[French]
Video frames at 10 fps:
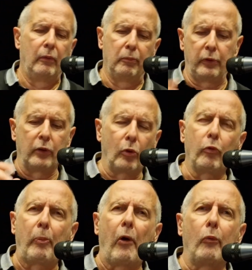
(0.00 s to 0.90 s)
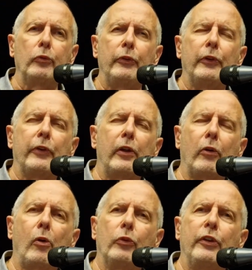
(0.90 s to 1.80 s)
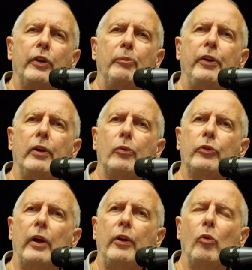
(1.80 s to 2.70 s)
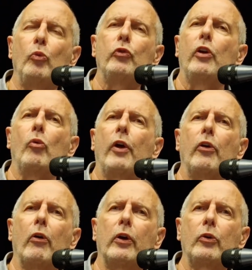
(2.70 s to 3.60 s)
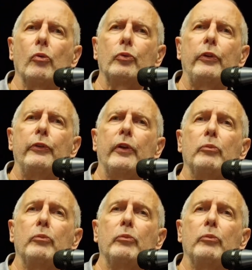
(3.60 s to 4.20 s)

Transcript: Peut-être que vos parents vous disaient ça d'ailleurs quand vous étiez petit, que vous alliez au musée ou ailleurs, et quand vous disait.